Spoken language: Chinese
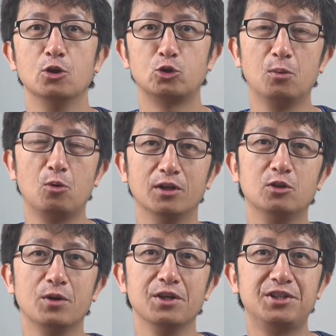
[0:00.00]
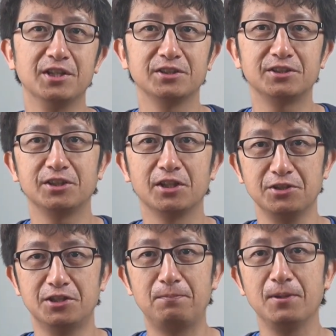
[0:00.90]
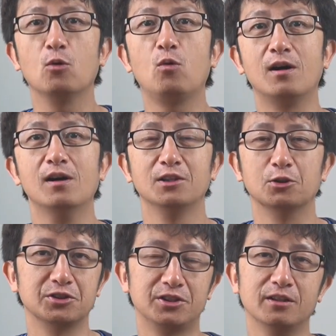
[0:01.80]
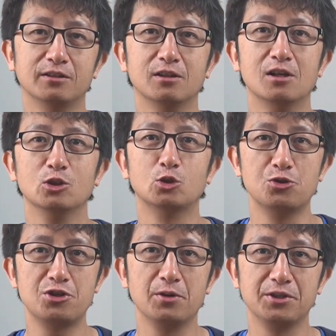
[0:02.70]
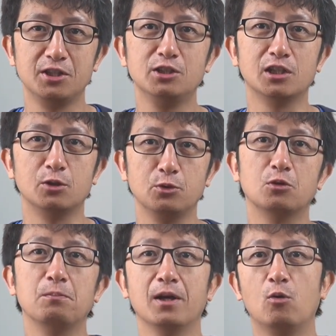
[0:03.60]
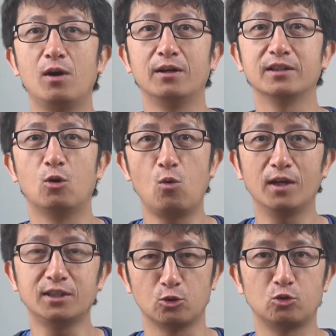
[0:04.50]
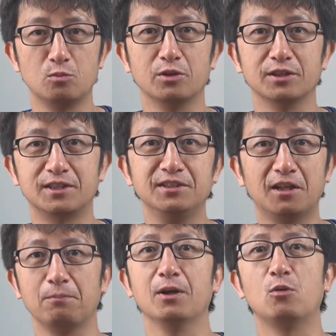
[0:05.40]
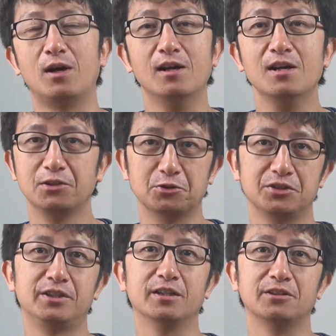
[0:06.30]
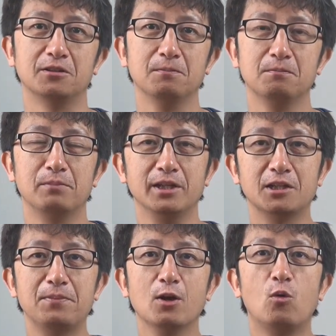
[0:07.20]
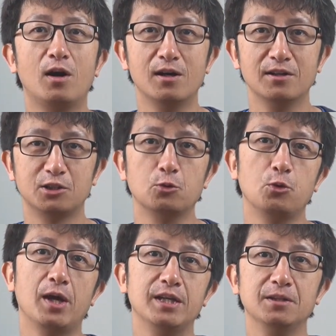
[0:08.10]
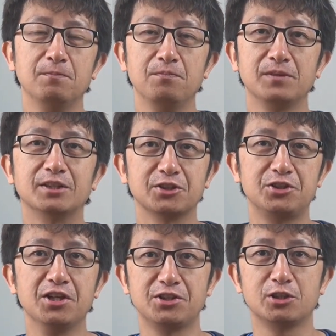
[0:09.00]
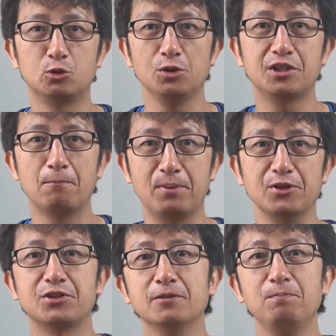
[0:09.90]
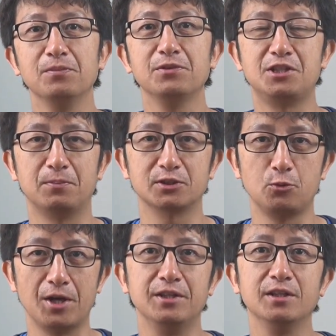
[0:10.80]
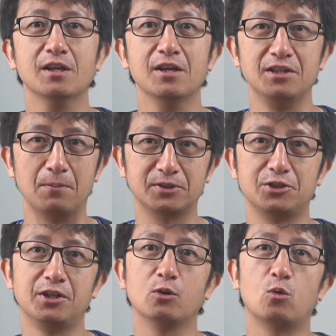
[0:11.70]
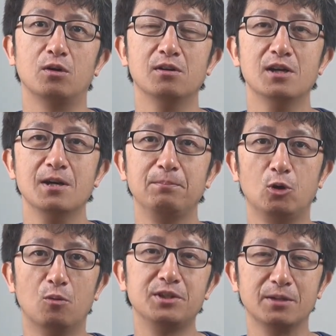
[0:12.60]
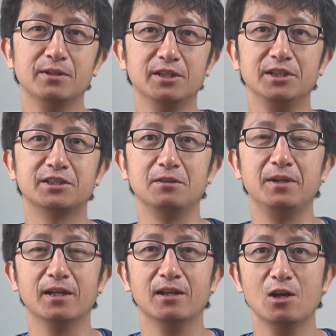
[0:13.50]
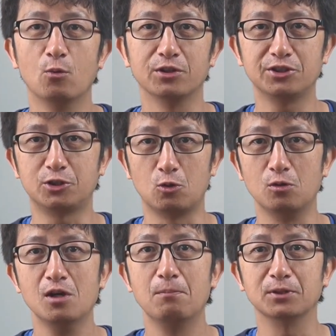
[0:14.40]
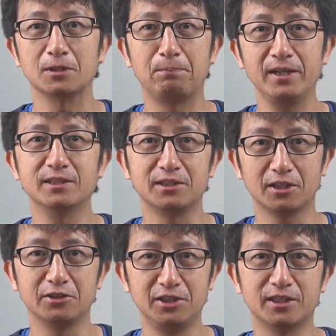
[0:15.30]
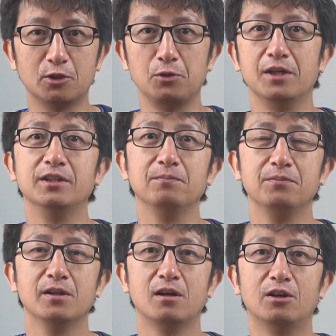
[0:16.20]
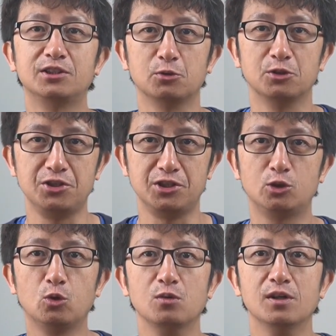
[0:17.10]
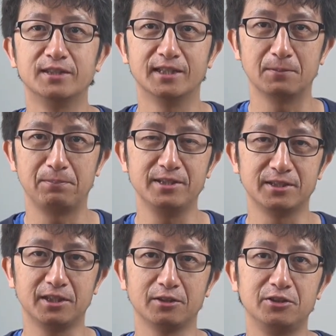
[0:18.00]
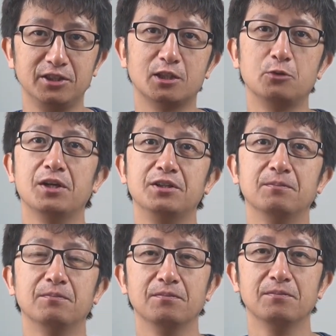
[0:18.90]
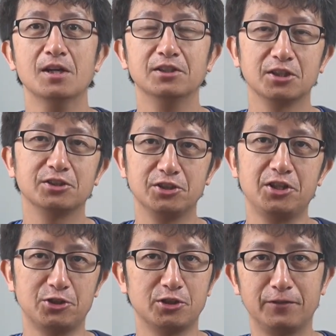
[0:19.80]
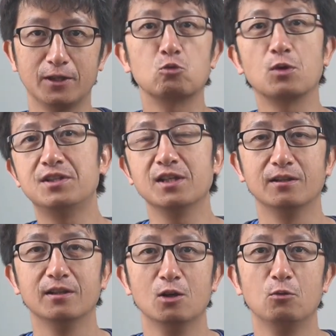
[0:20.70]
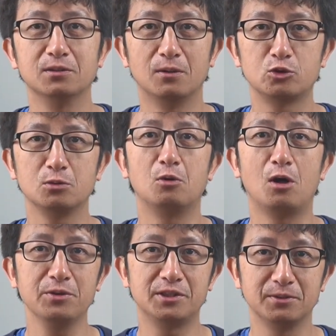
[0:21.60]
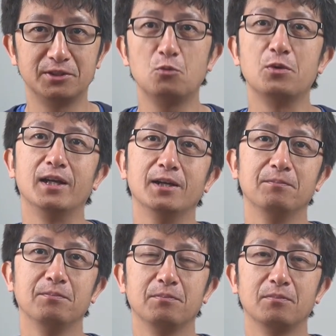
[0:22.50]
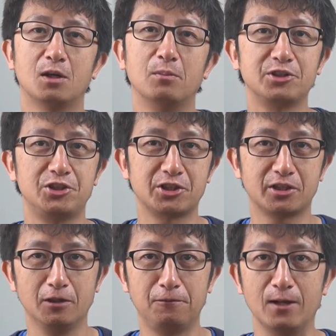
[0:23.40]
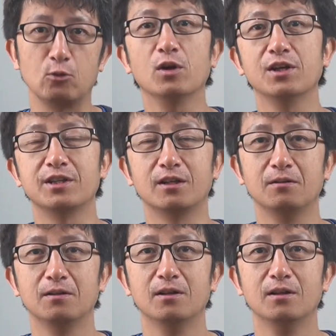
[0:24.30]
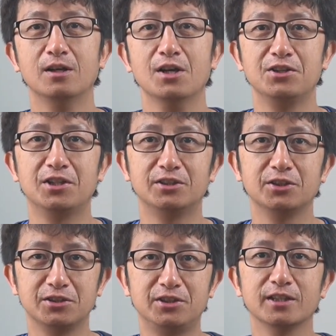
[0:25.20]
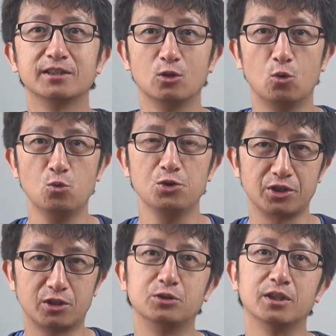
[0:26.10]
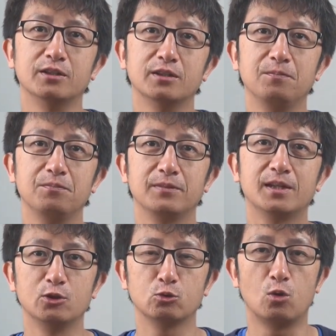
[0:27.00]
叔本华认为，现实世界的一切变化都是这样的，从日月星辰的运动变化到花草树木的生长变化都是这样的，每一个变化都有原因，但是现实的对象本身既不是原因也不是结果。比如我们前面的例子里面，我的手不是杯子掉到地上的原因，而手的移动才是杯子掉到地上的原因。这个思想其实非常关键，为什么叔本华会这么认为呢？我们其实可以反过来想，现实世界是由物质构成的，但如